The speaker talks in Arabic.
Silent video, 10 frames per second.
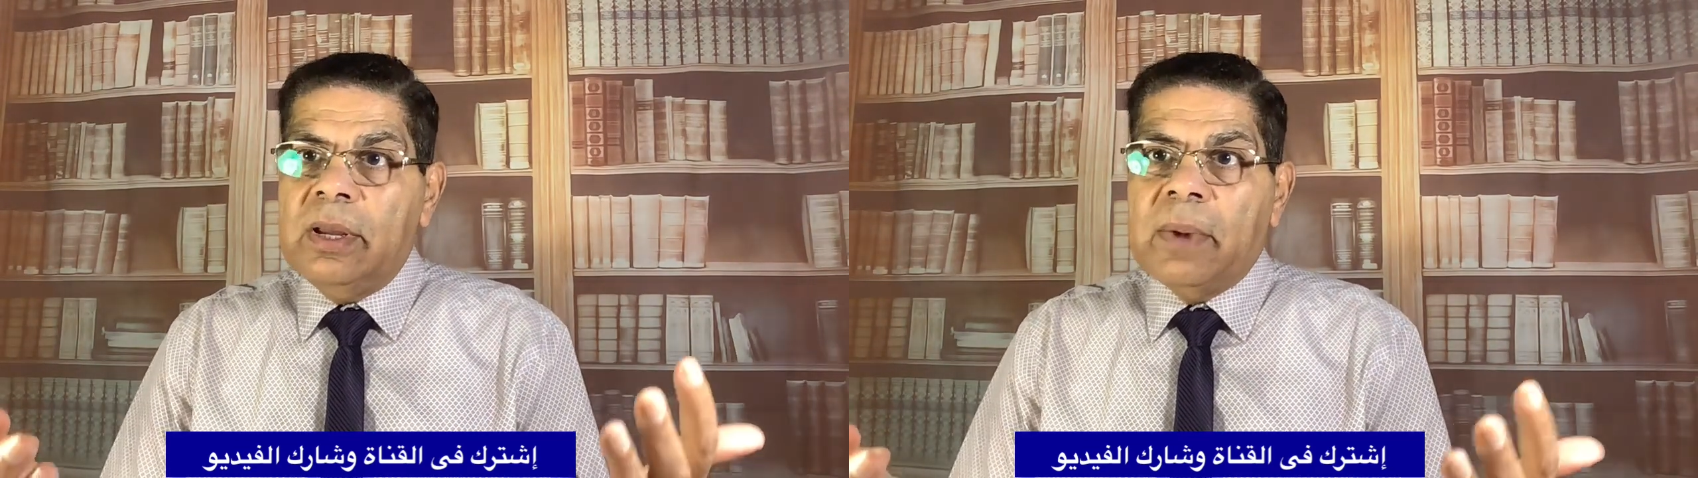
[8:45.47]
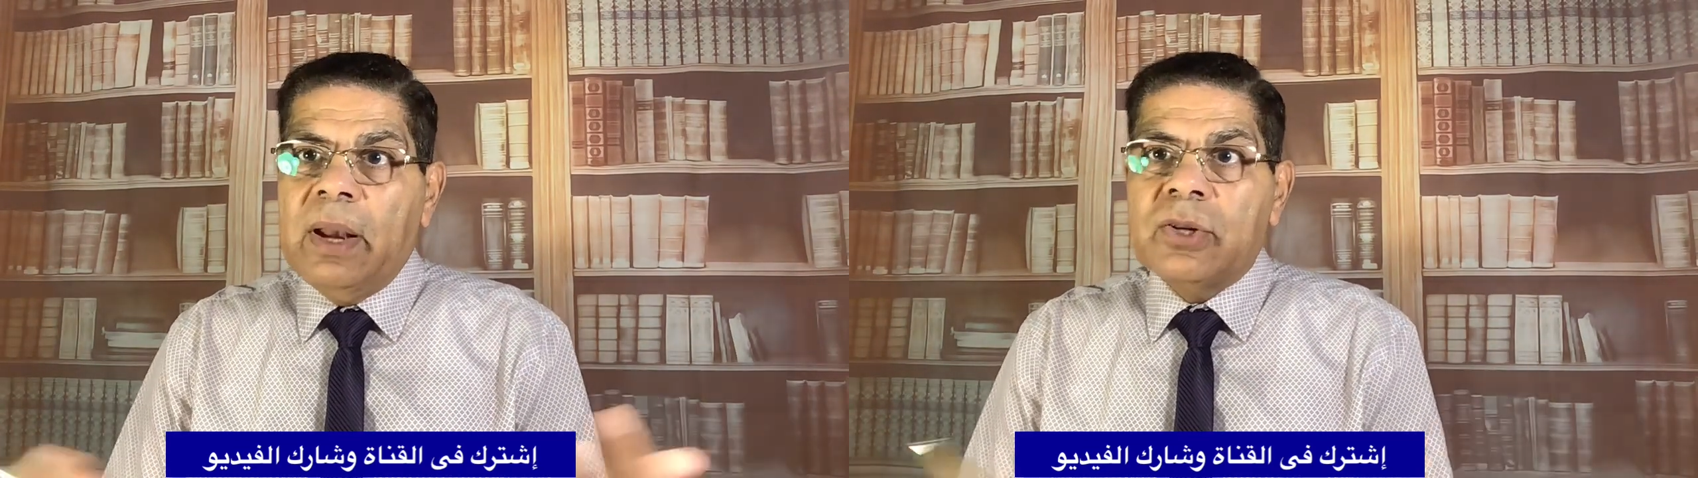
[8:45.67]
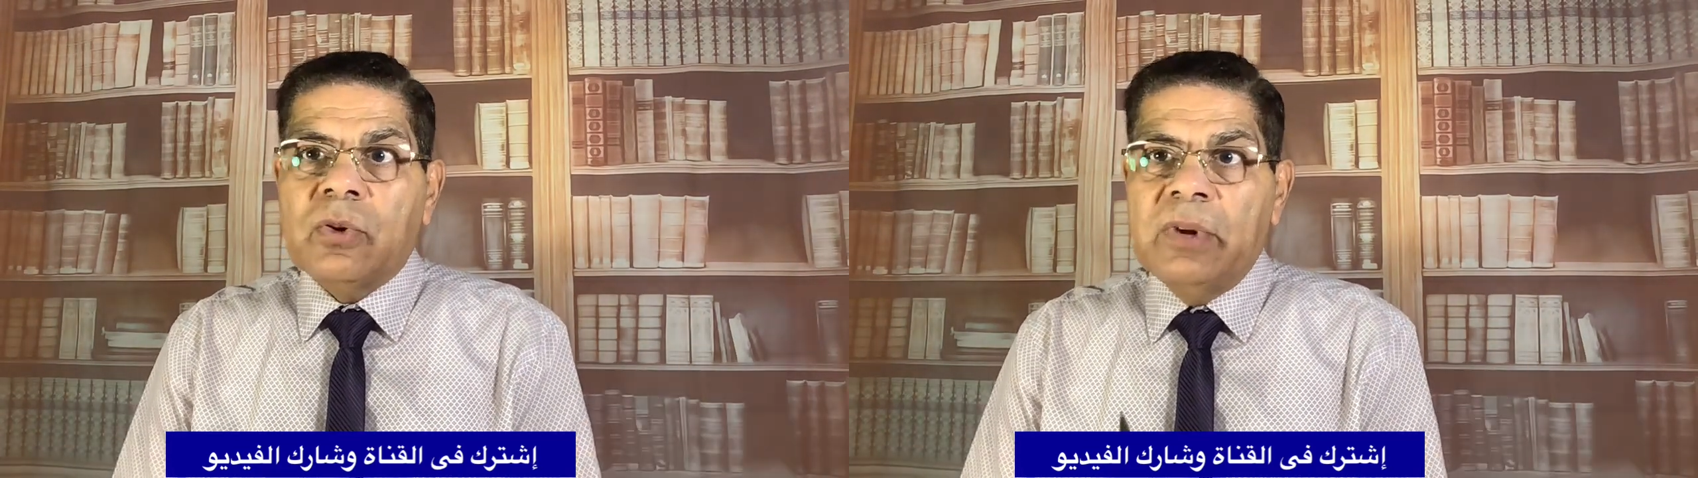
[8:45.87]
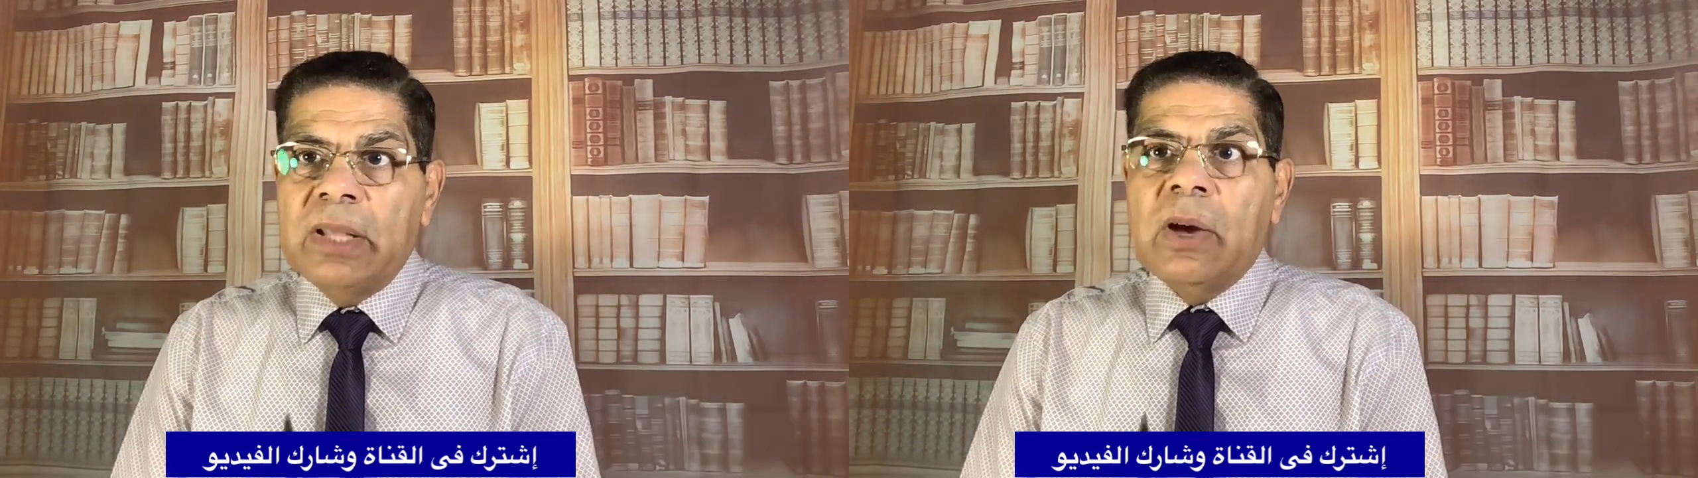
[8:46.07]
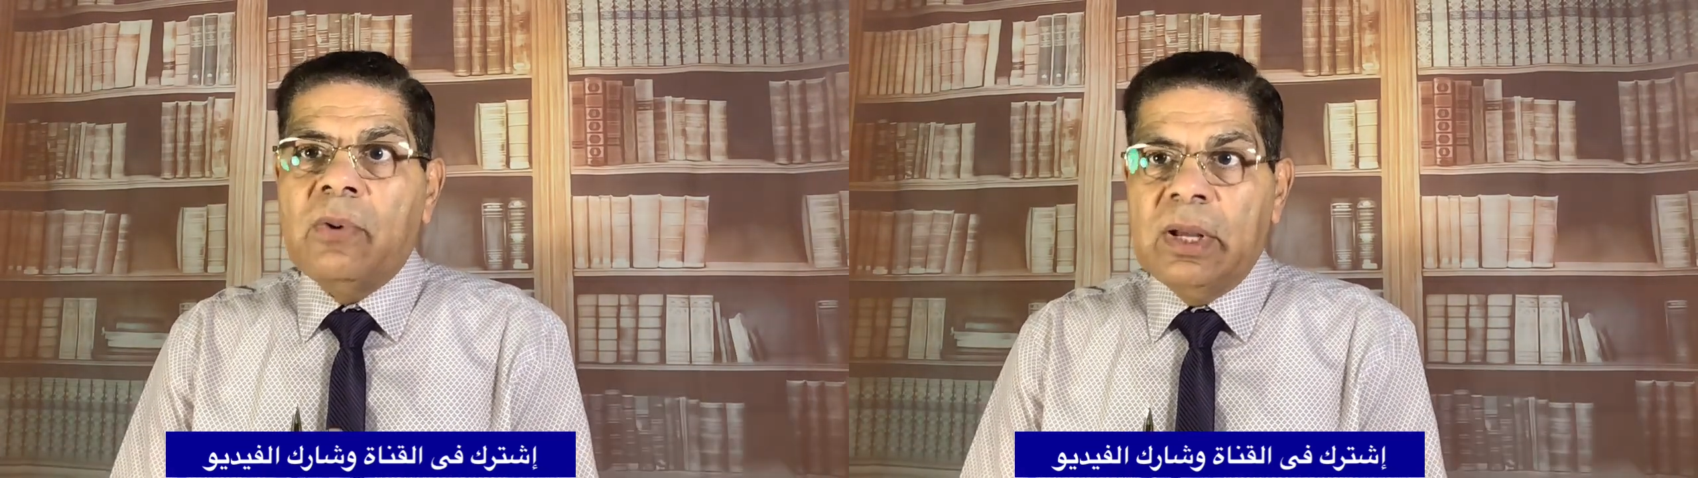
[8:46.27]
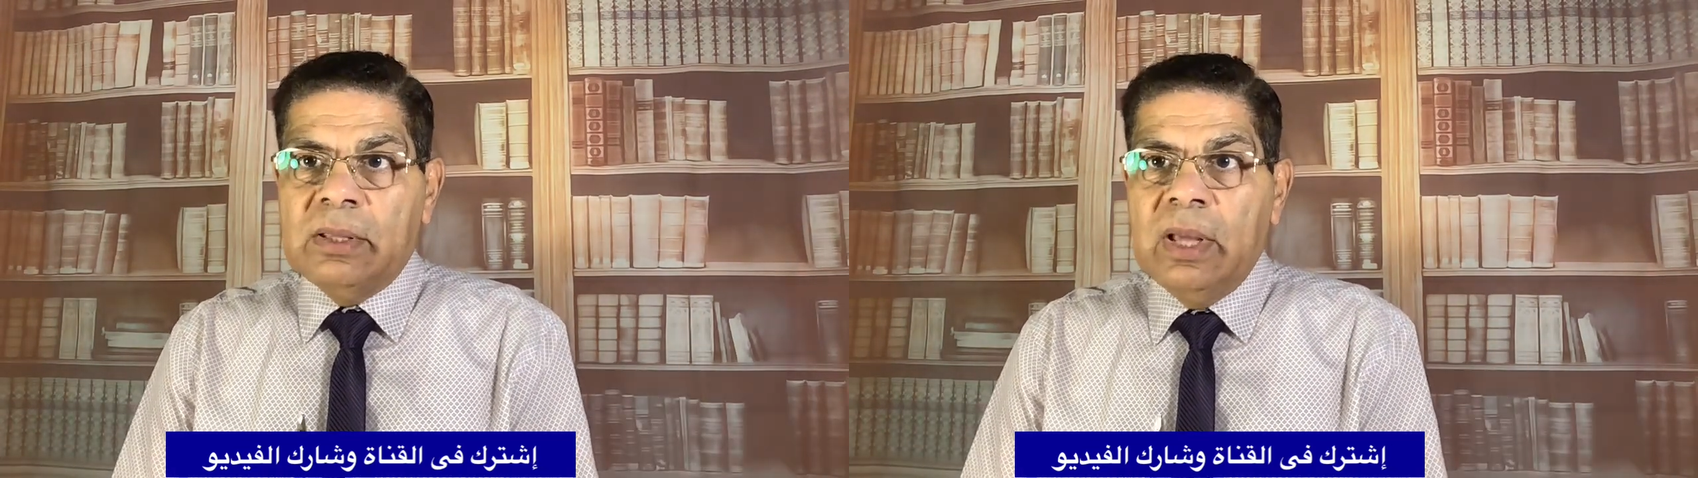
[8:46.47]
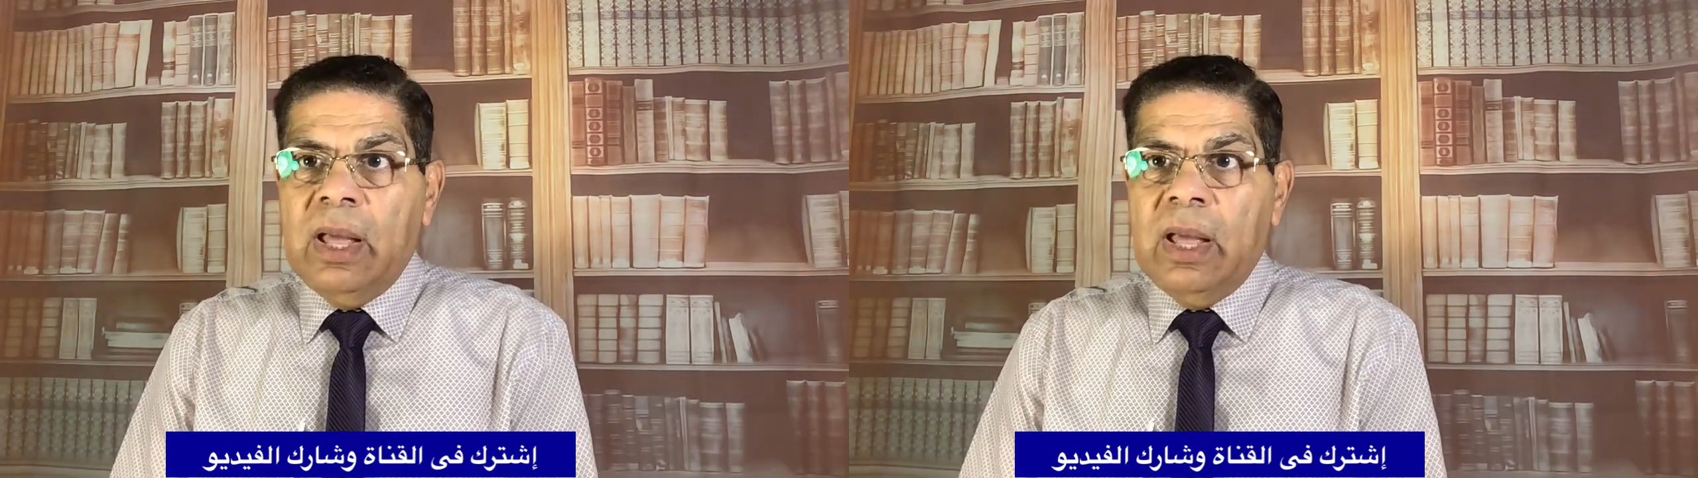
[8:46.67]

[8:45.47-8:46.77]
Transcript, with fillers: يبقى اللي شفناه دوت